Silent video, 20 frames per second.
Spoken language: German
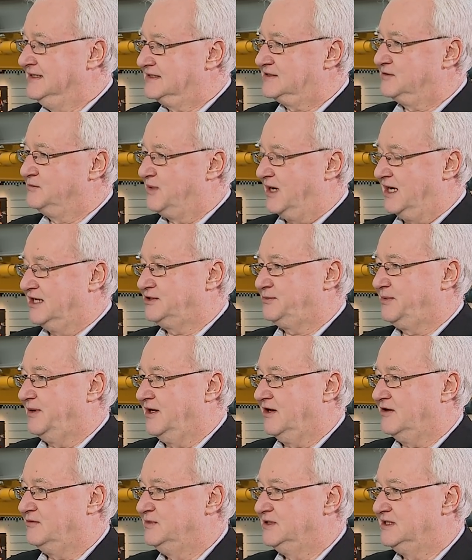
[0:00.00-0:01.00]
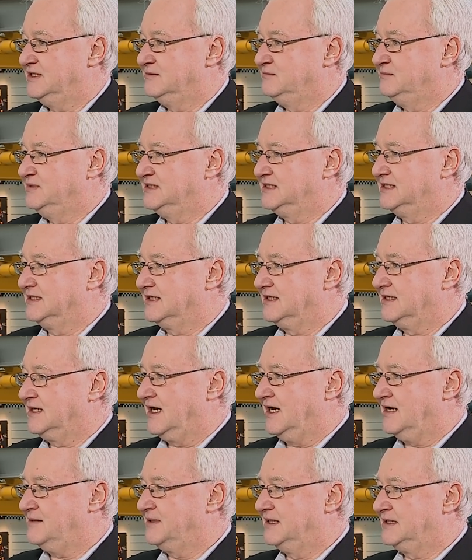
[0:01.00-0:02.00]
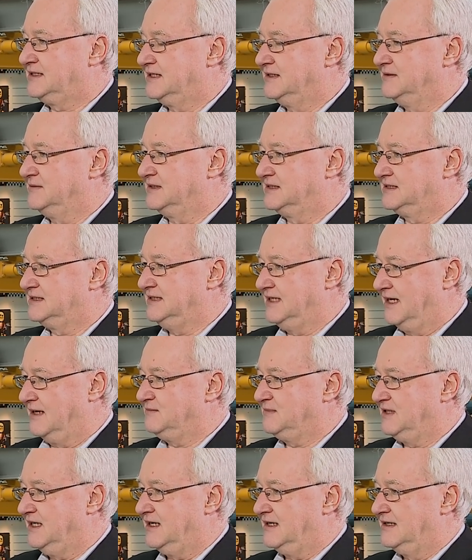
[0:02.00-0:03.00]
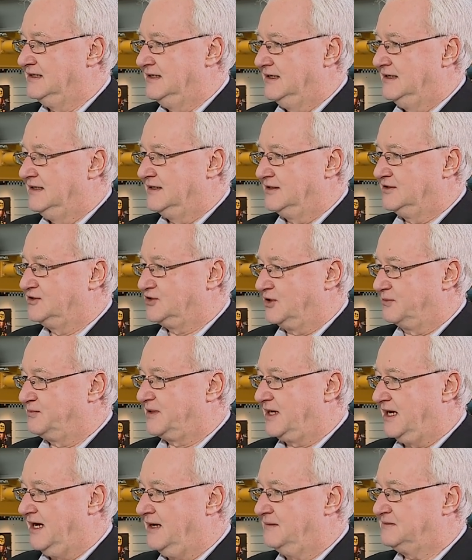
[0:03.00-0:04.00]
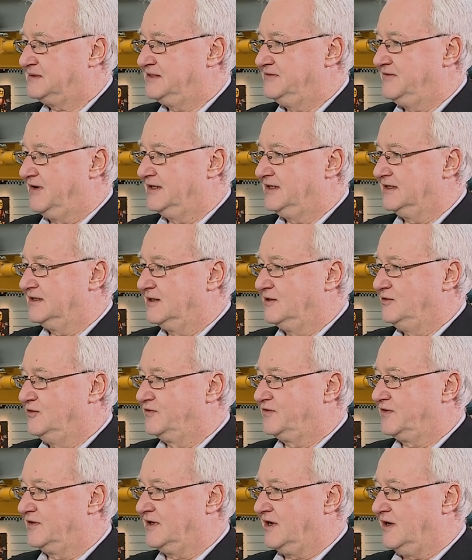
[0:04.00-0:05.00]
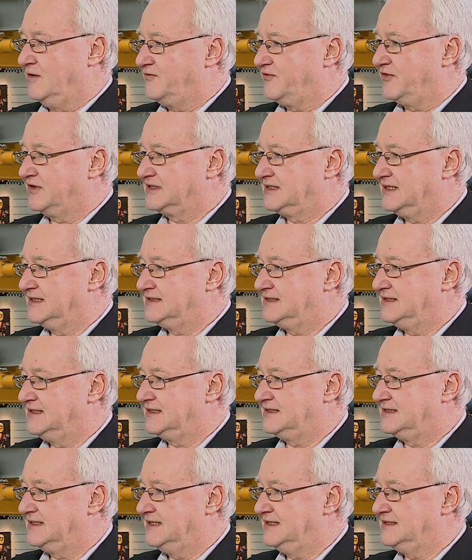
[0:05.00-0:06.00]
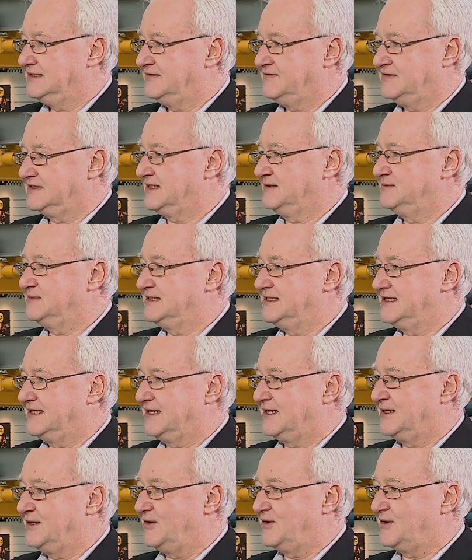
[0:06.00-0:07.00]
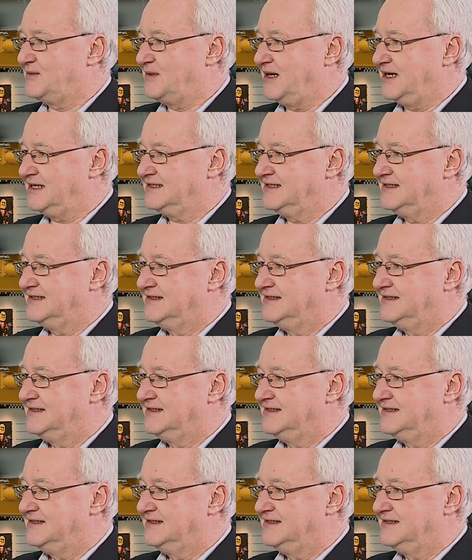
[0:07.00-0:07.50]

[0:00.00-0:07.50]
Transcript: Zum Beispiel auch mit Ihrem bisherigen Arbeitgeber. Sie haben ja einen Job gehabt. Sie waren in der Luft- und Raumfahrttechnik tätig. Was haben Sie da genau gemacht?